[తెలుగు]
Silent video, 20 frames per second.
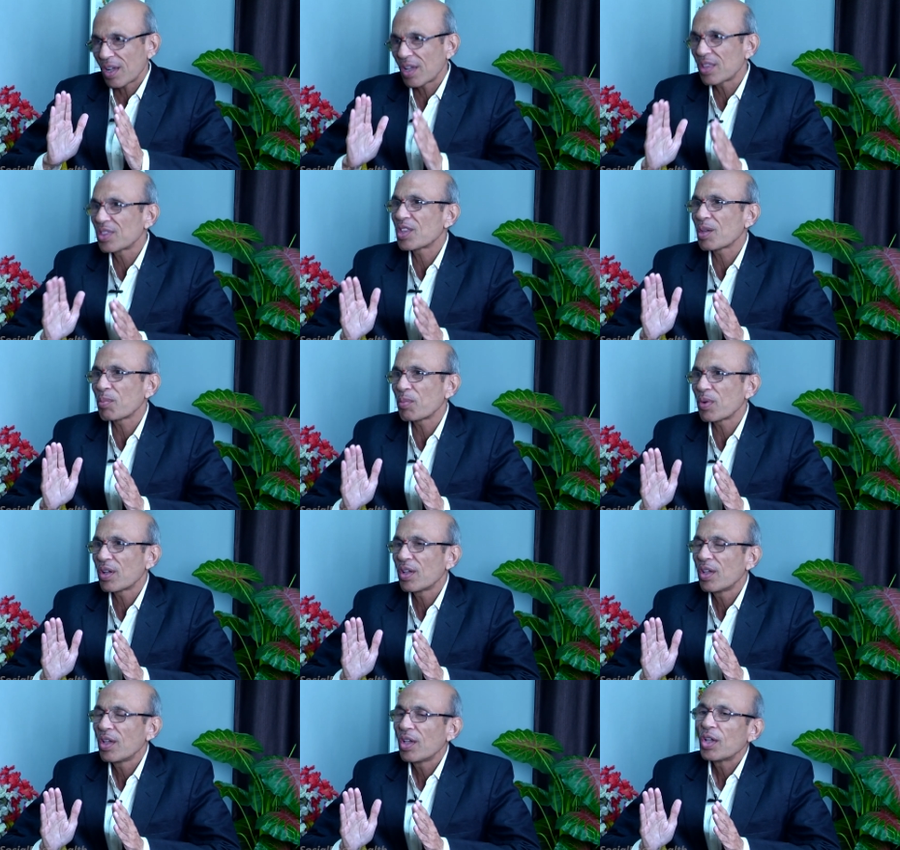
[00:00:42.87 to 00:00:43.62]

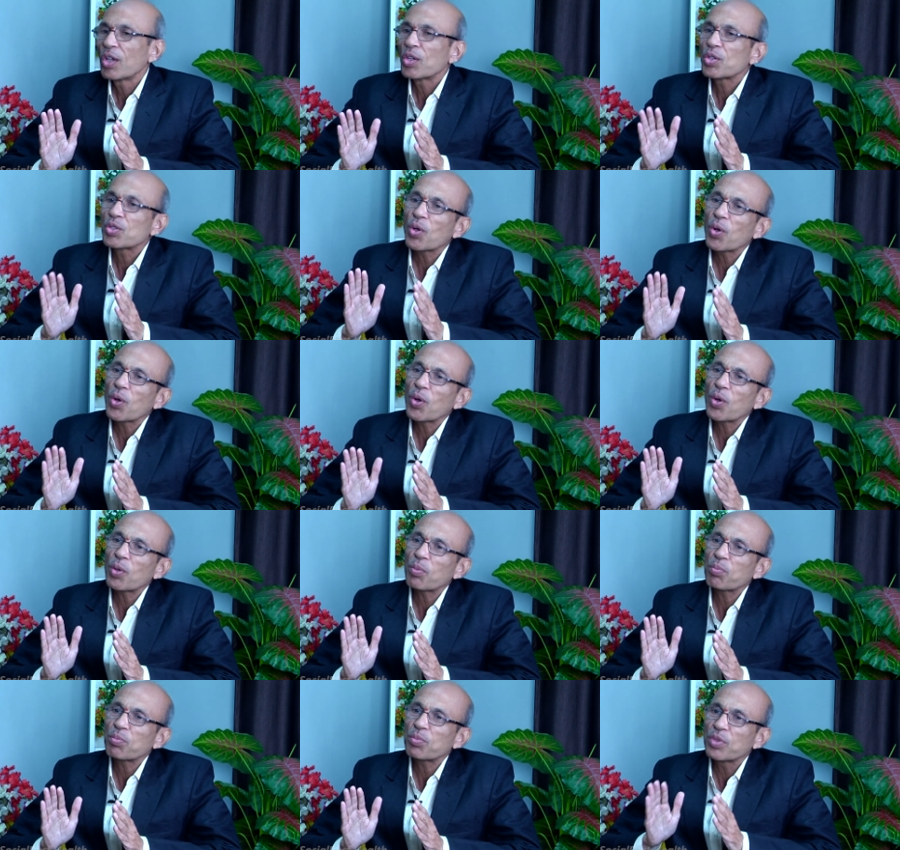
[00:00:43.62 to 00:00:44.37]
అంతేమ్మా సో
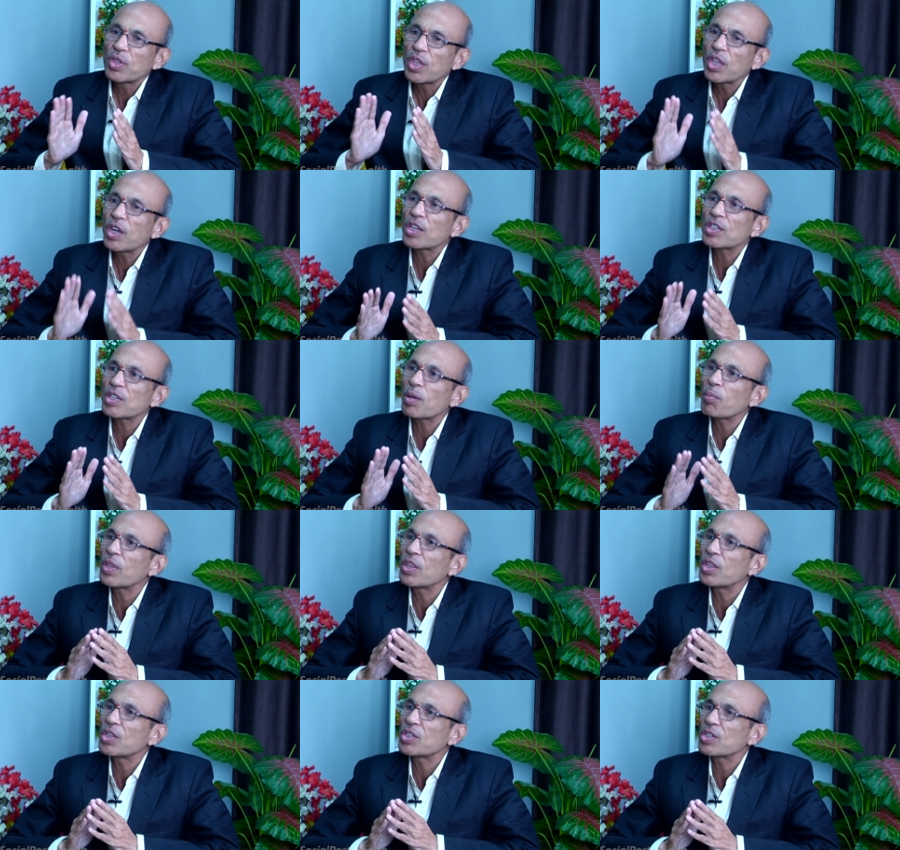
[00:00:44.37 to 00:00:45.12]
దీనికి
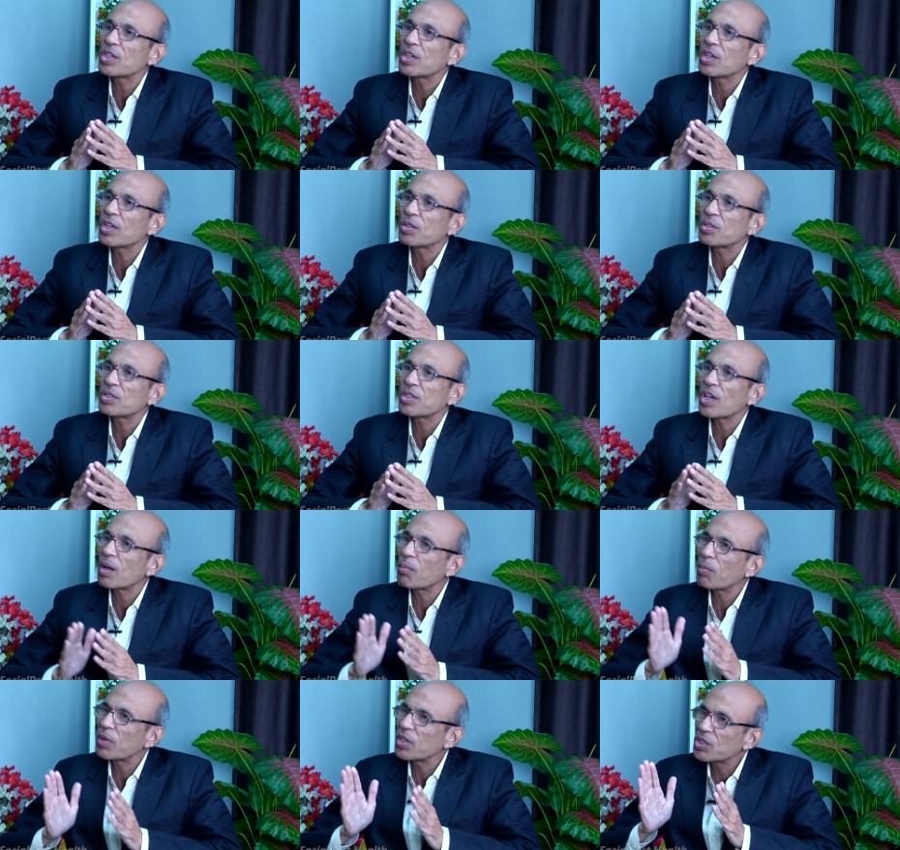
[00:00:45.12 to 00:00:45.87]
సంబంధించి
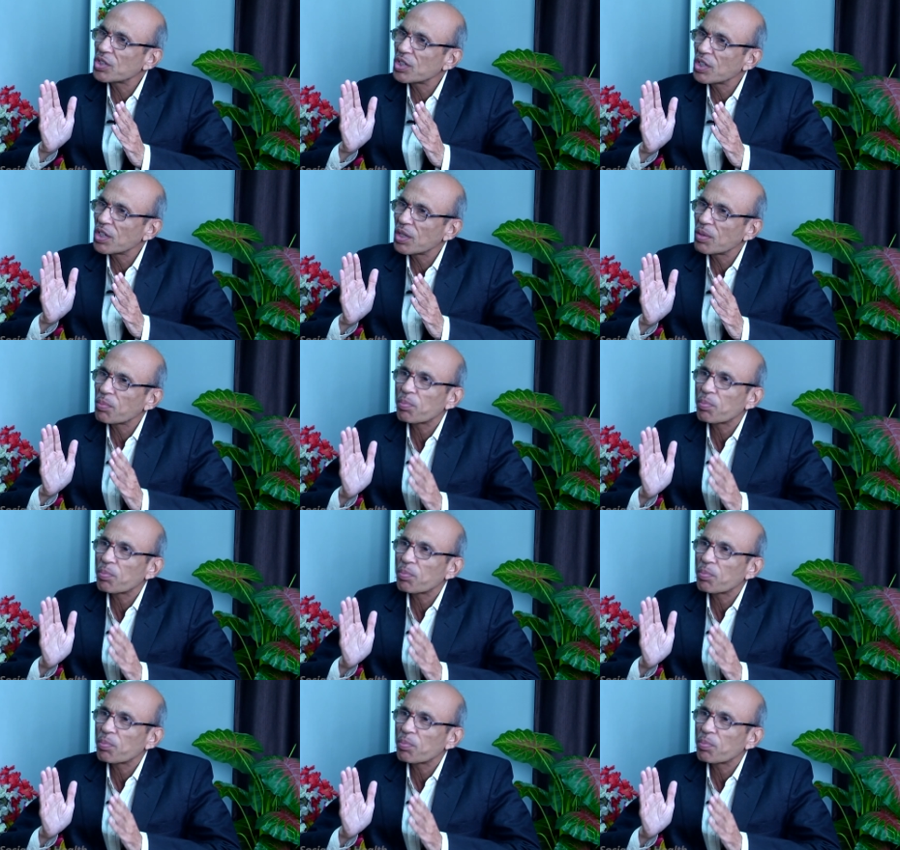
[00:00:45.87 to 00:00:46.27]
చాలా మంచి